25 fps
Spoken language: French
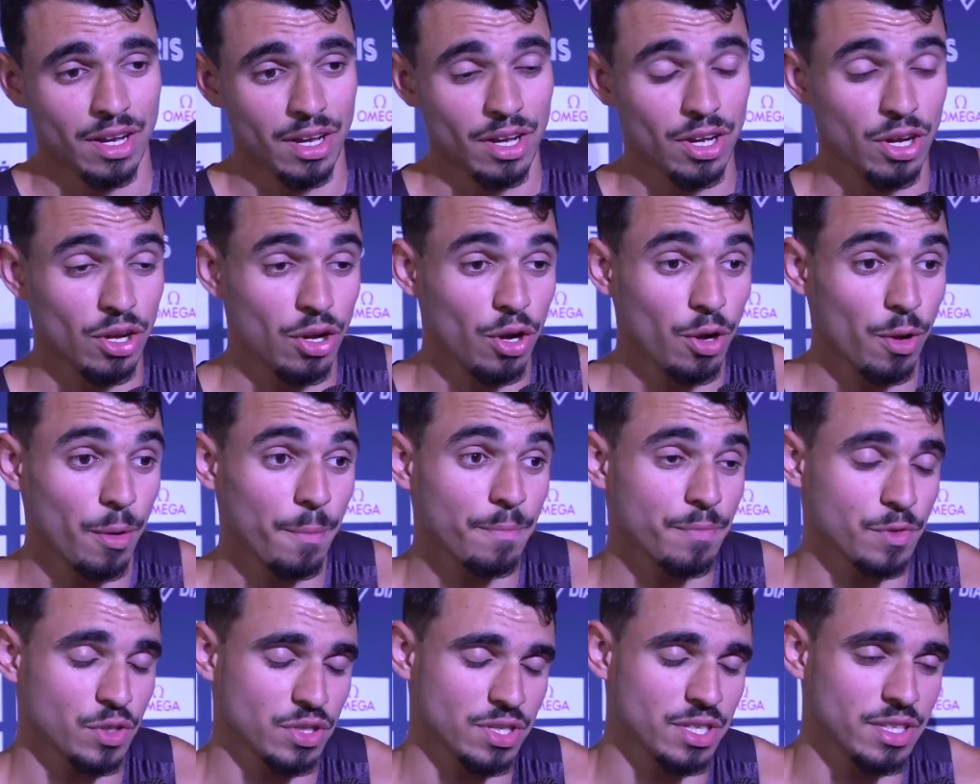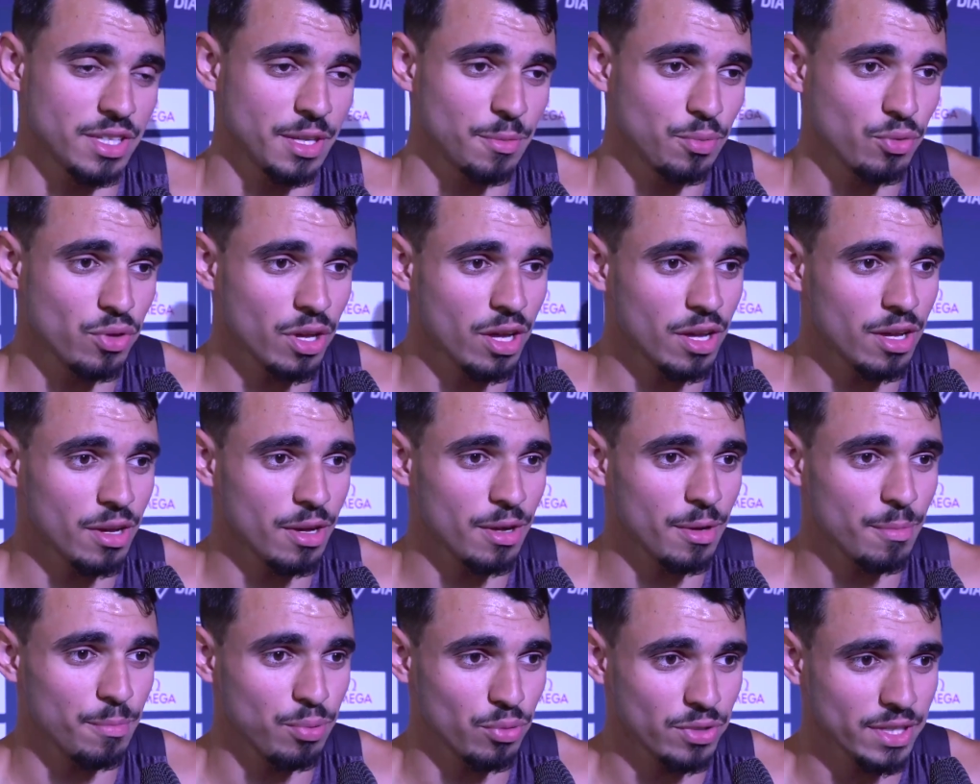euh, C'était plutôt
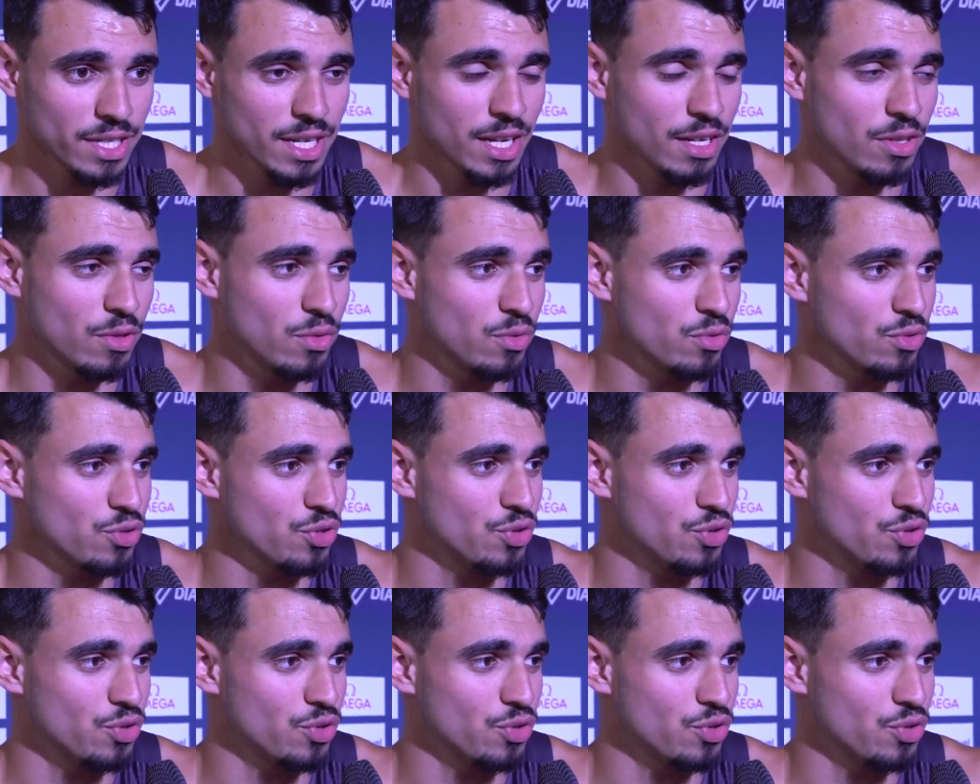un bon triathlon.